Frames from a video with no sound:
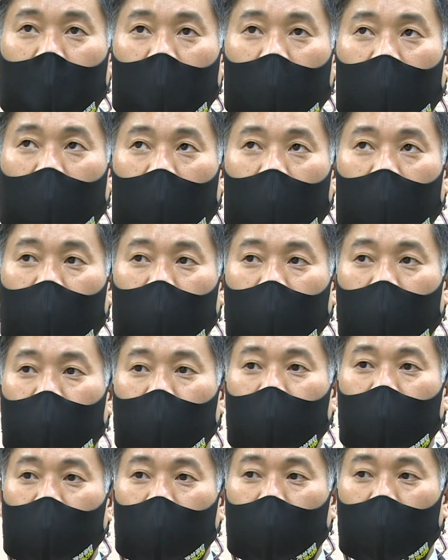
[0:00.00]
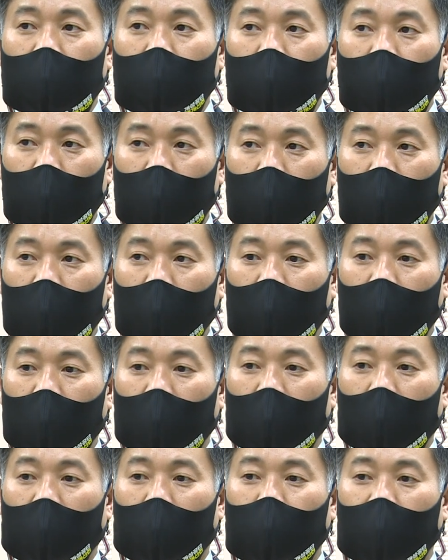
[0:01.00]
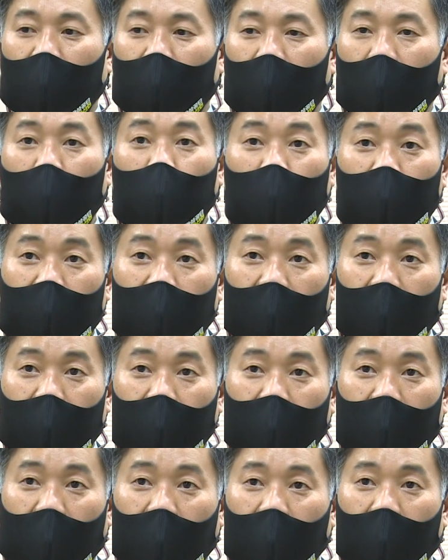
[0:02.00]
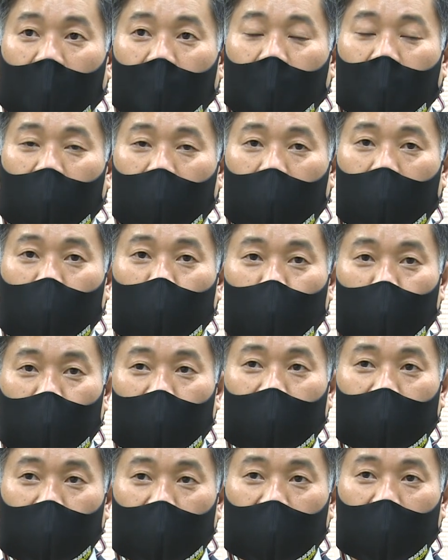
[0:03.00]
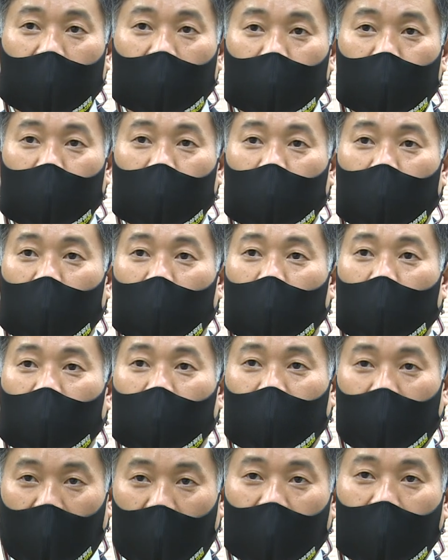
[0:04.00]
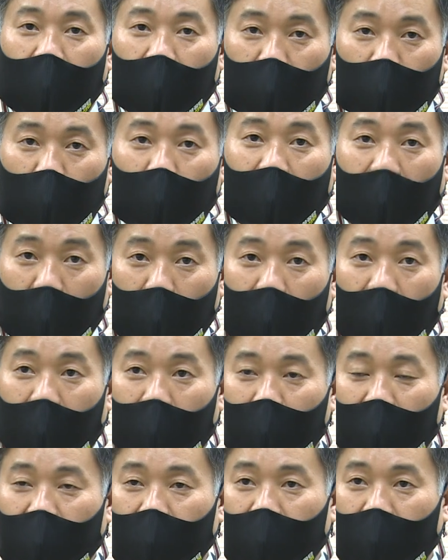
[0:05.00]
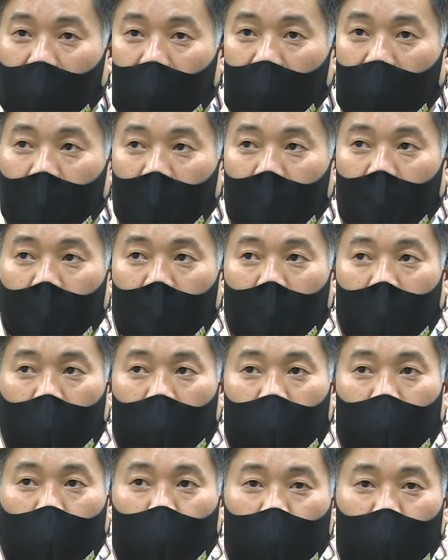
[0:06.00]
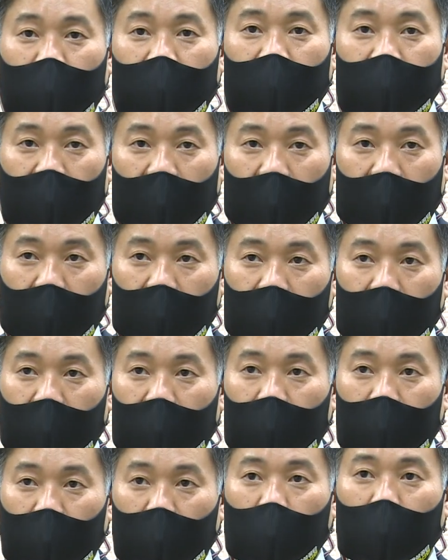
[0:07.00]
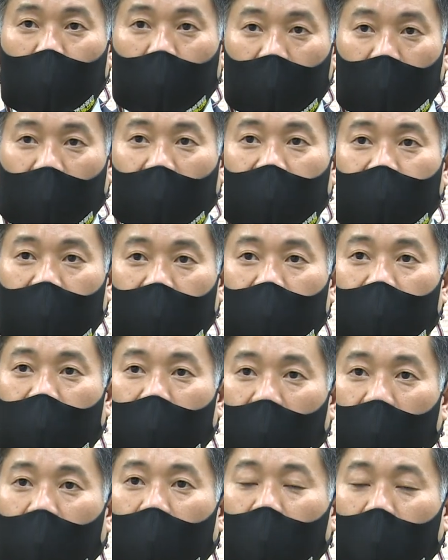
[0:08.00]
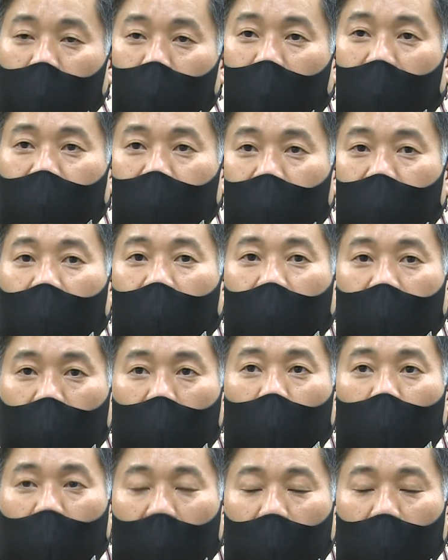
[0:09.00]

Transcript: 어, 실질적으로 어, 평화 오디에이의 그런 중심이 될 수 있도록 역량도 강화하면서 어, 추진 체계를 좀 더 내실 있게 만들어 가려고